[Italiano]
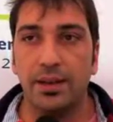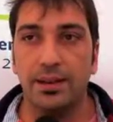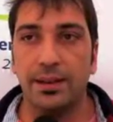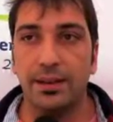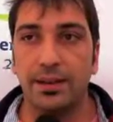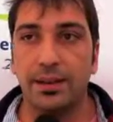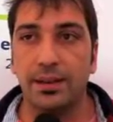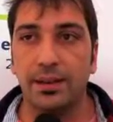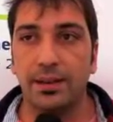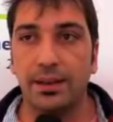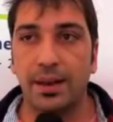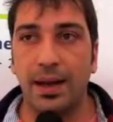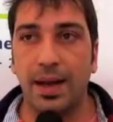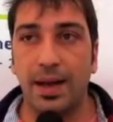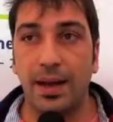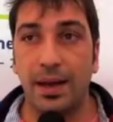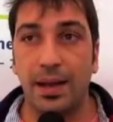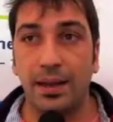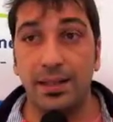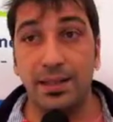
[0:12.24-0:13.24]

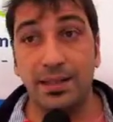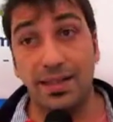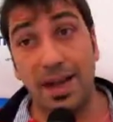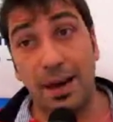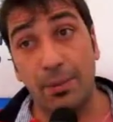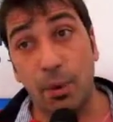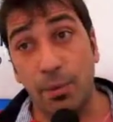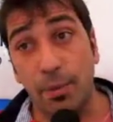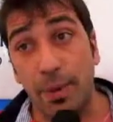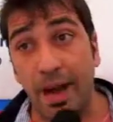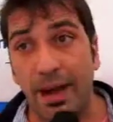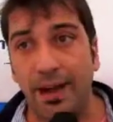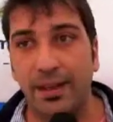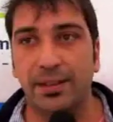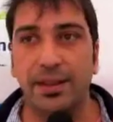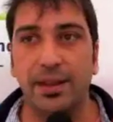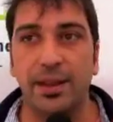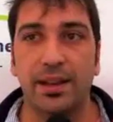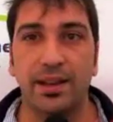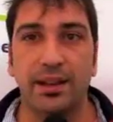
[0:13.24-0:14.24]
Eh, siamo
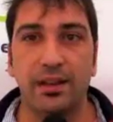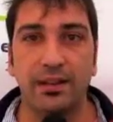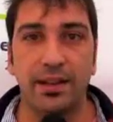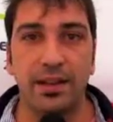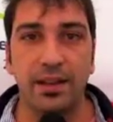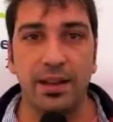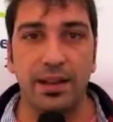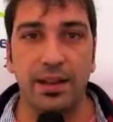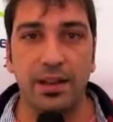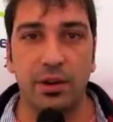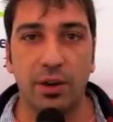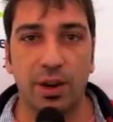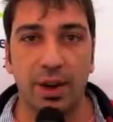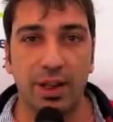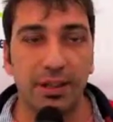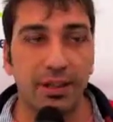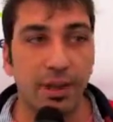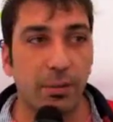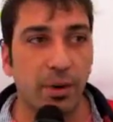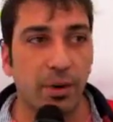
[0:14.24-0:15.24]
partner di
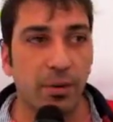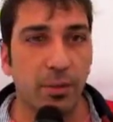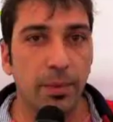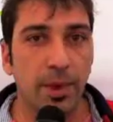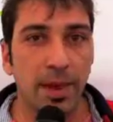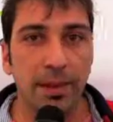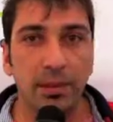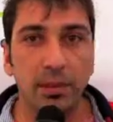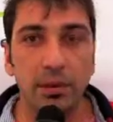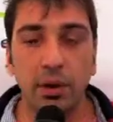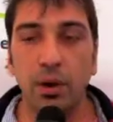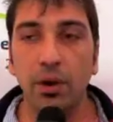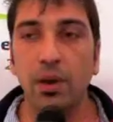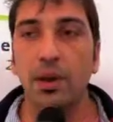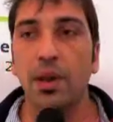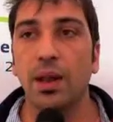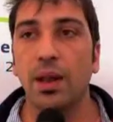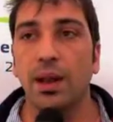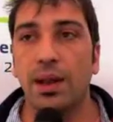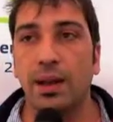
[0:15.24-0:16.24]
Corrente in Movimento,
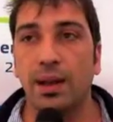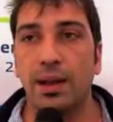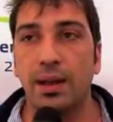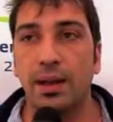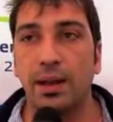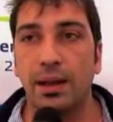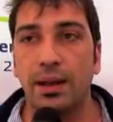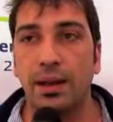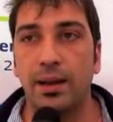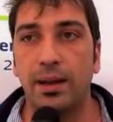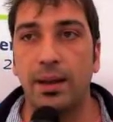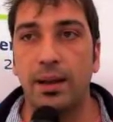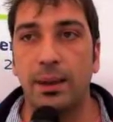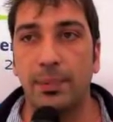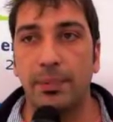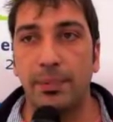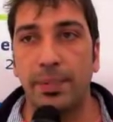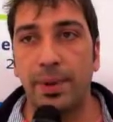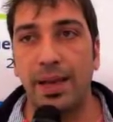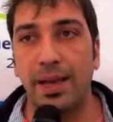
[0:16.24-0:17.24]

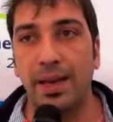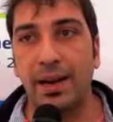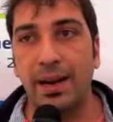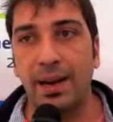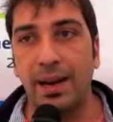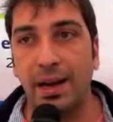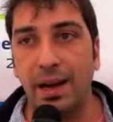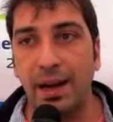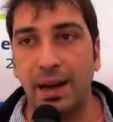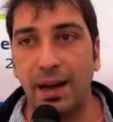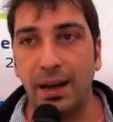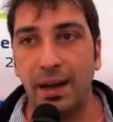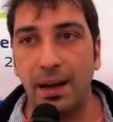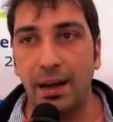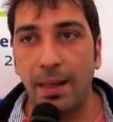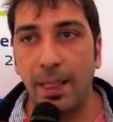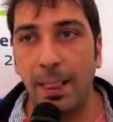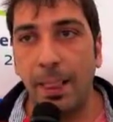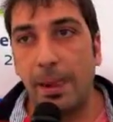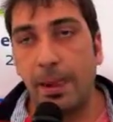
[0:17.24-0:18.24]
eh, per,
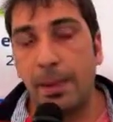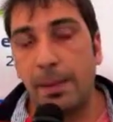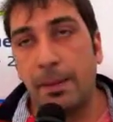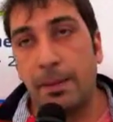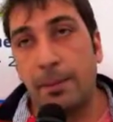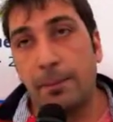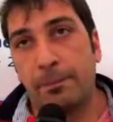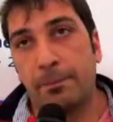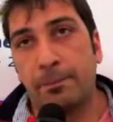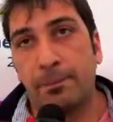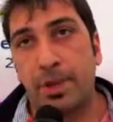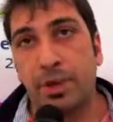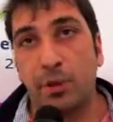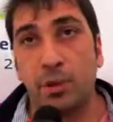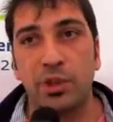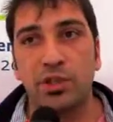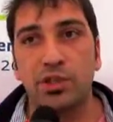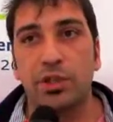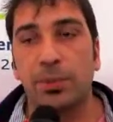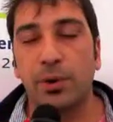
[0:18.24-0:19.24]
la,
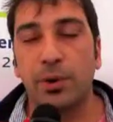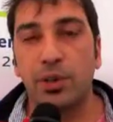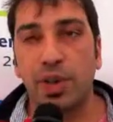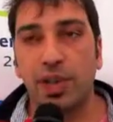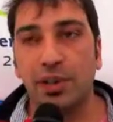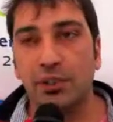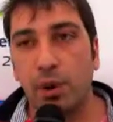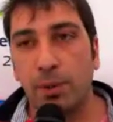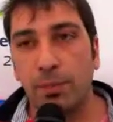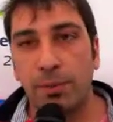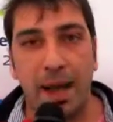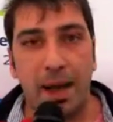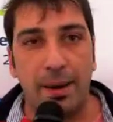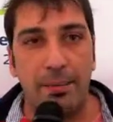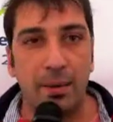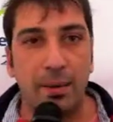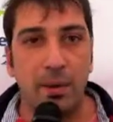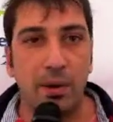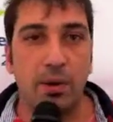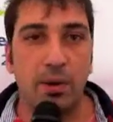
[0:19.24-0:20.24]
per, questo progetto
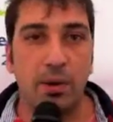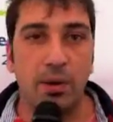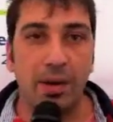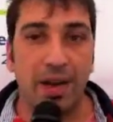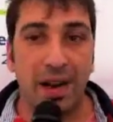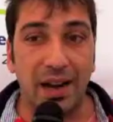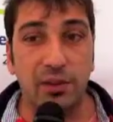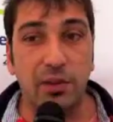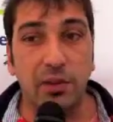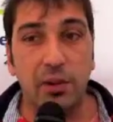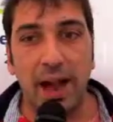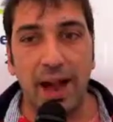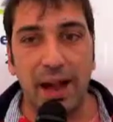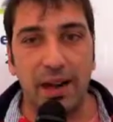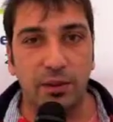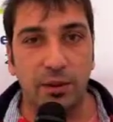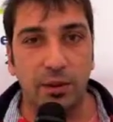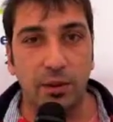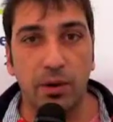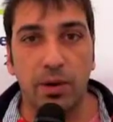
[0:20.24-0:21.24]
abbiamo
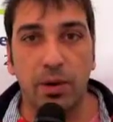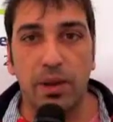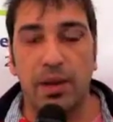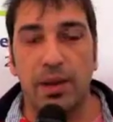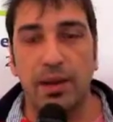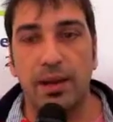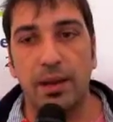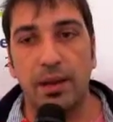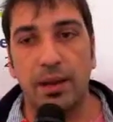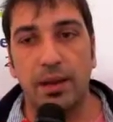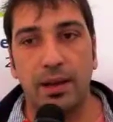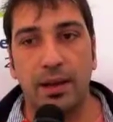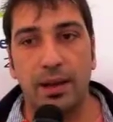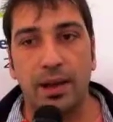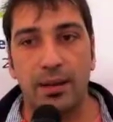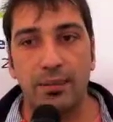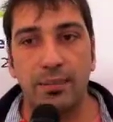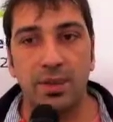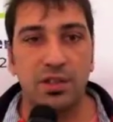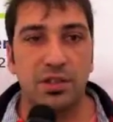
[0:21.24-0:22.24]
calcolato eh,
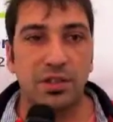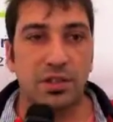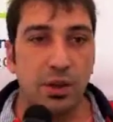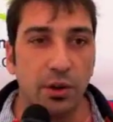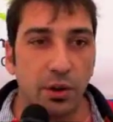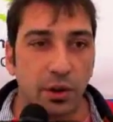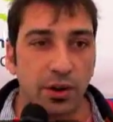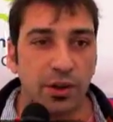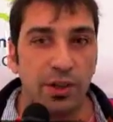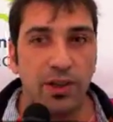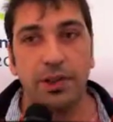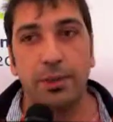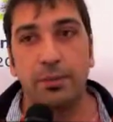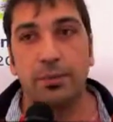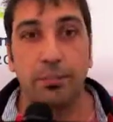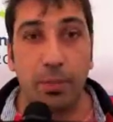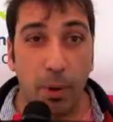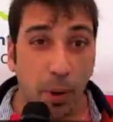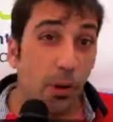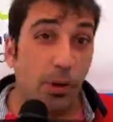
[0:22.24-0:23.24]
le emissioni
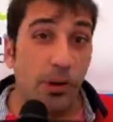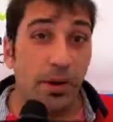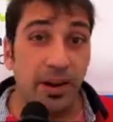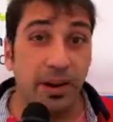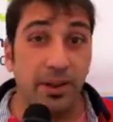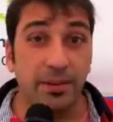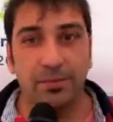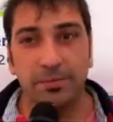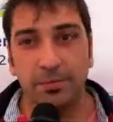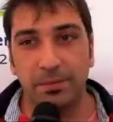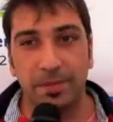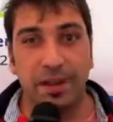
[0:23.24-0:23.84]
poche